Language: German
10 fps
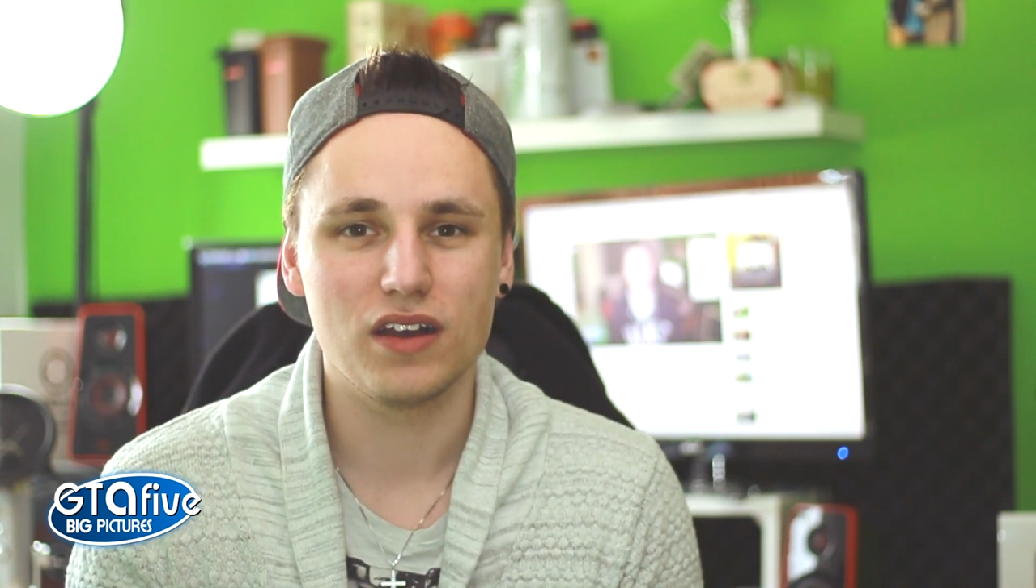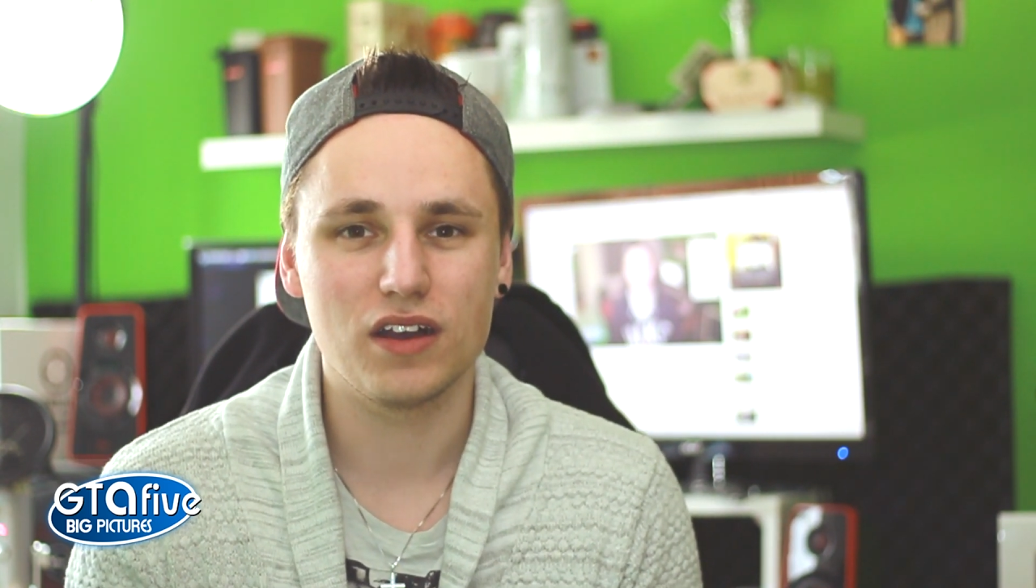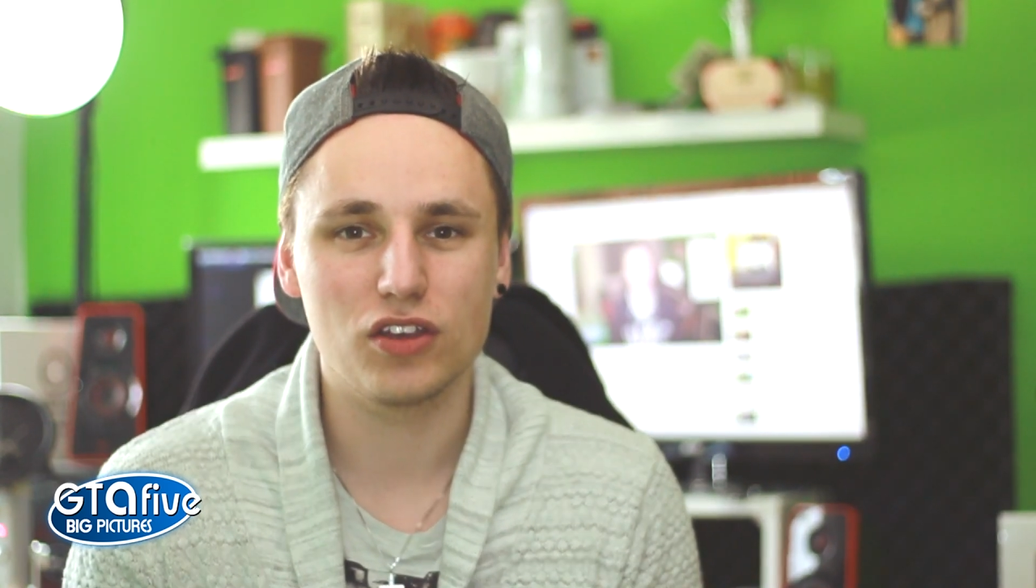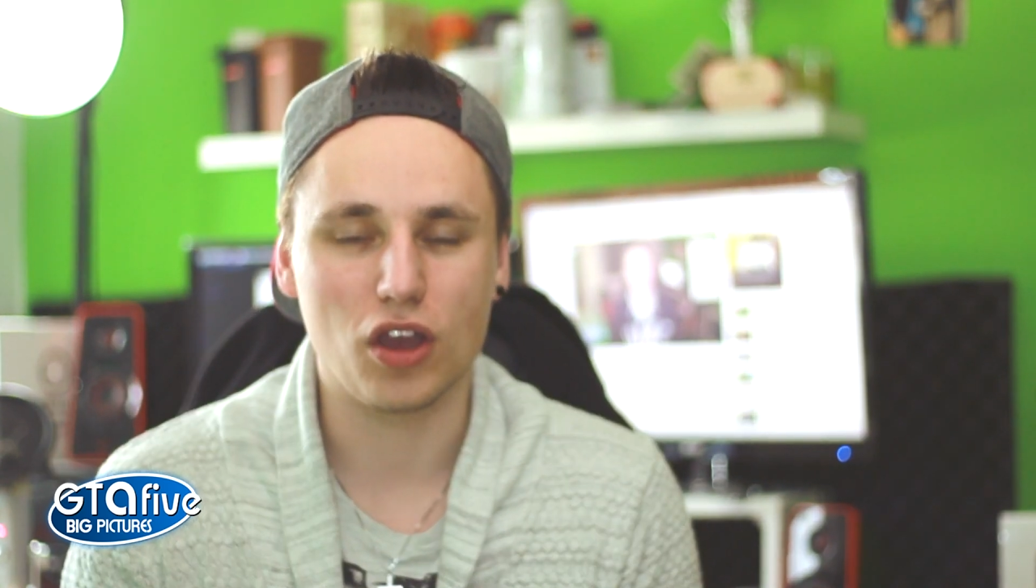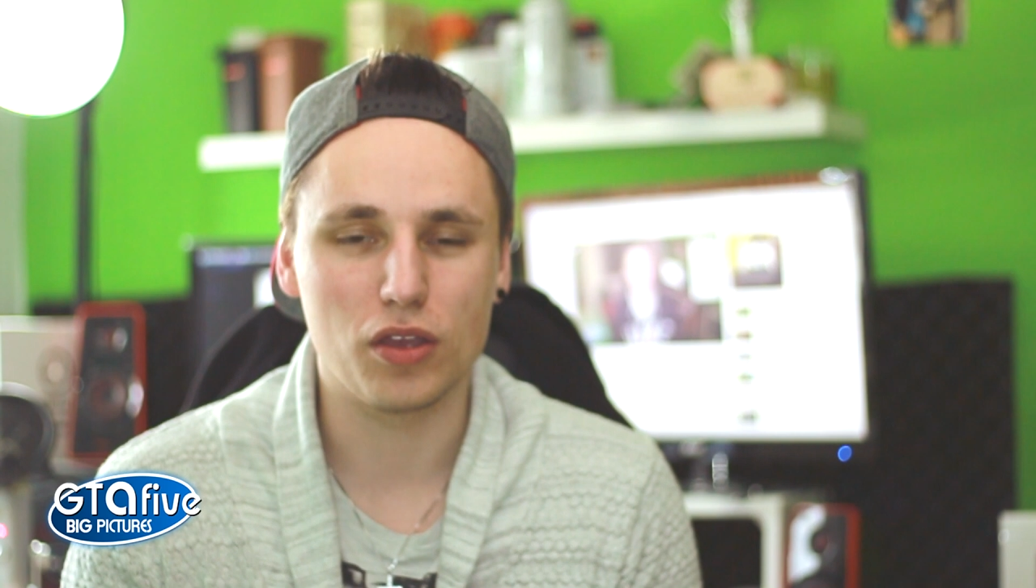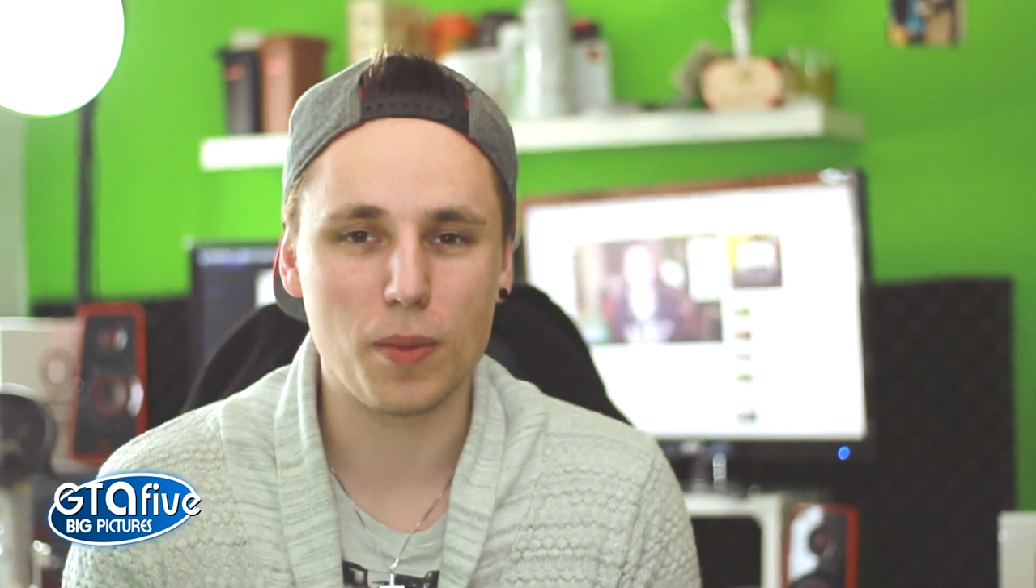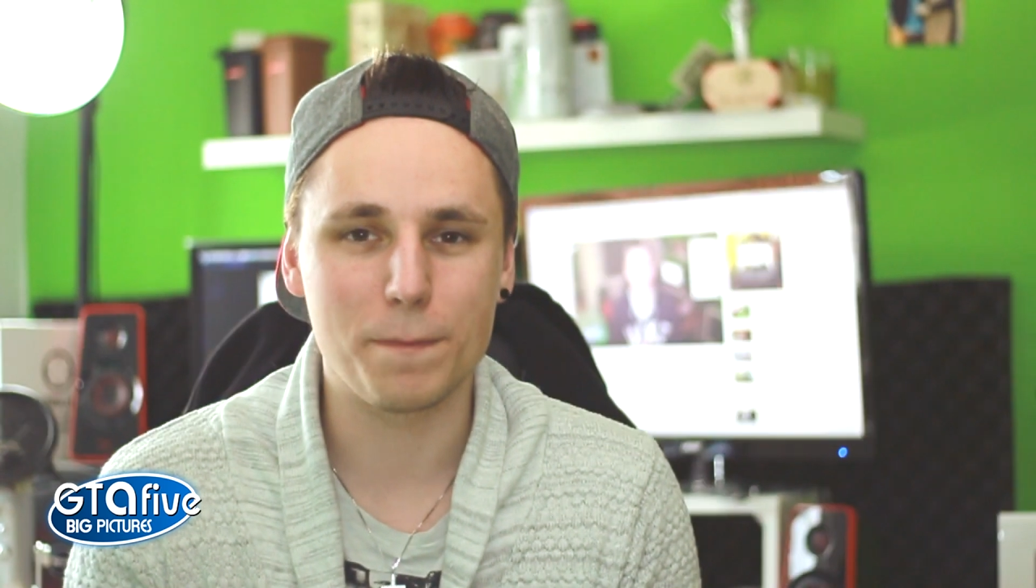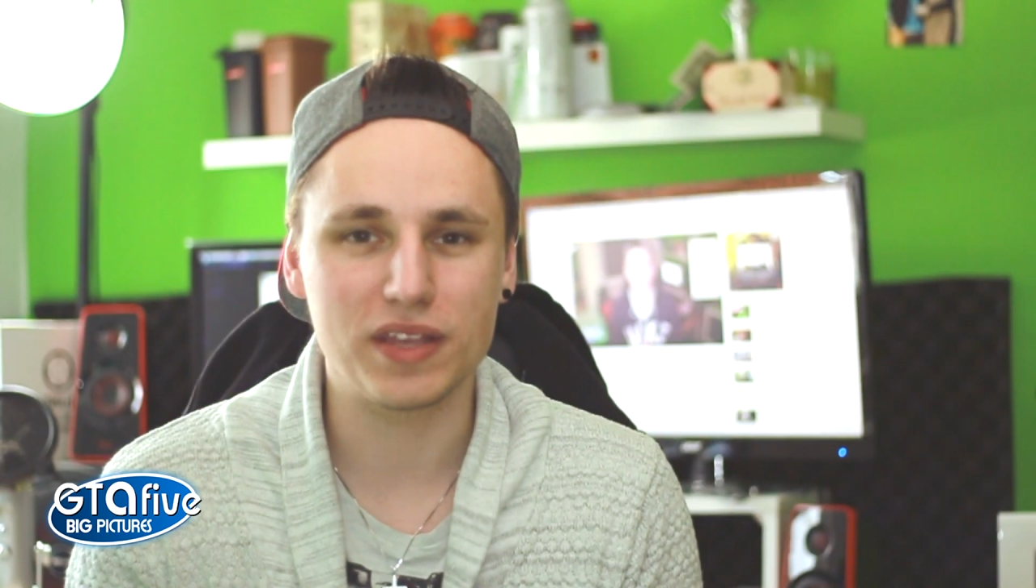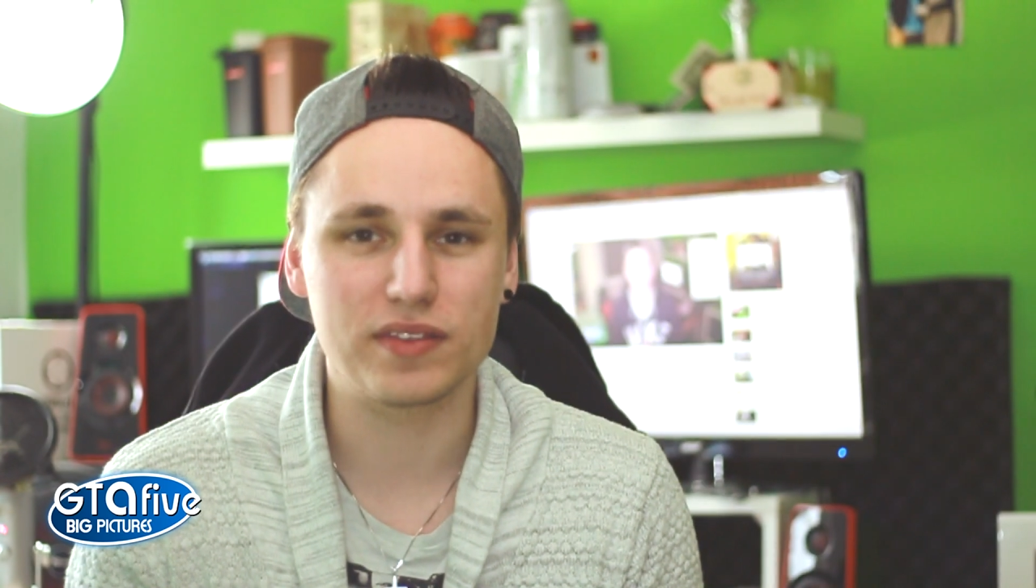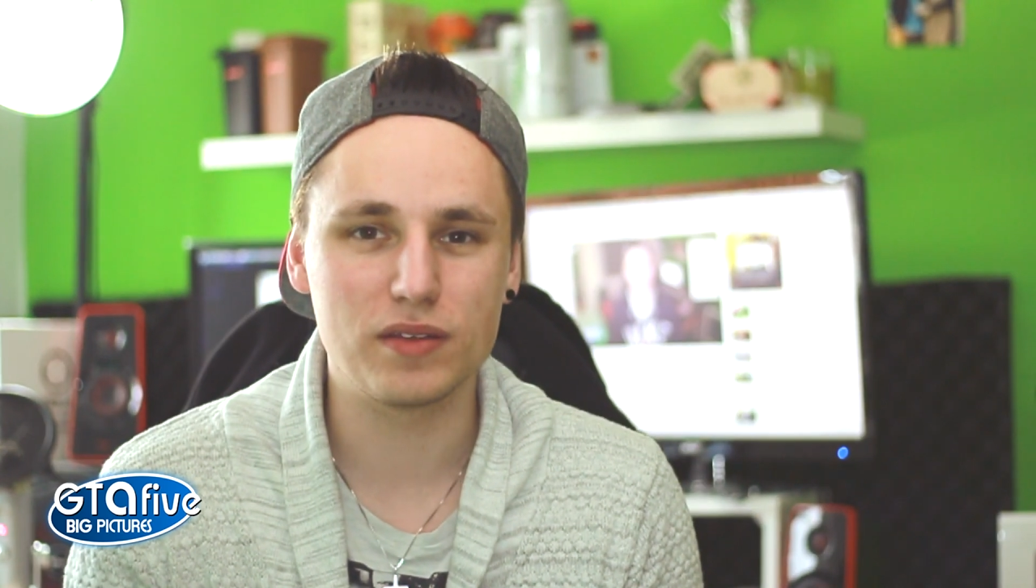äh, ja, ihr
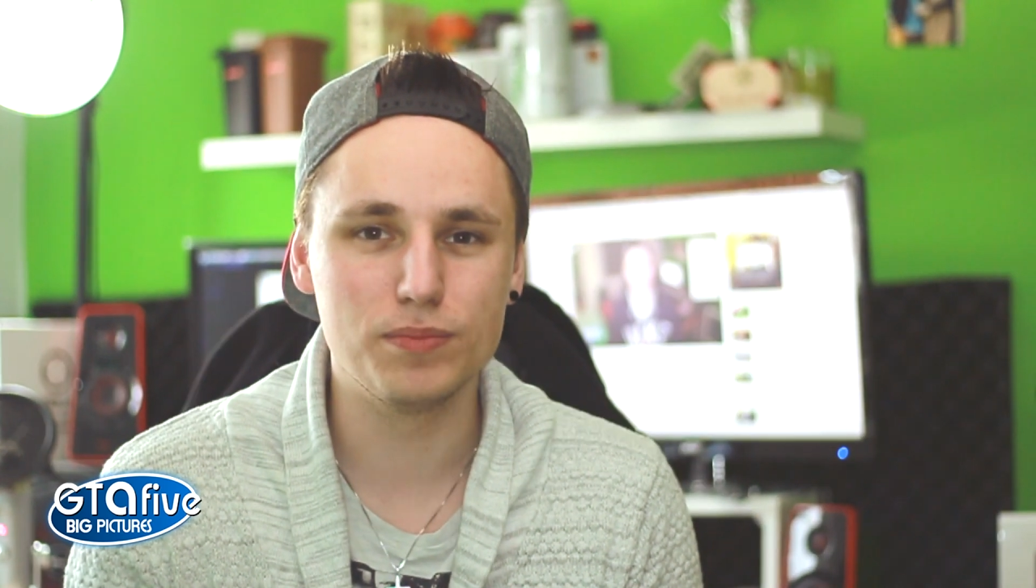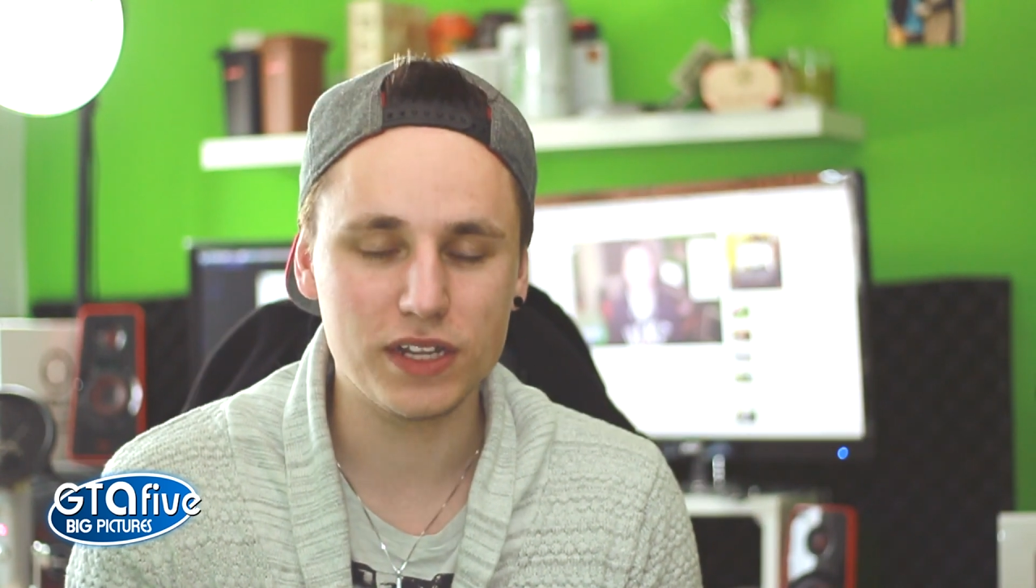ein bisschen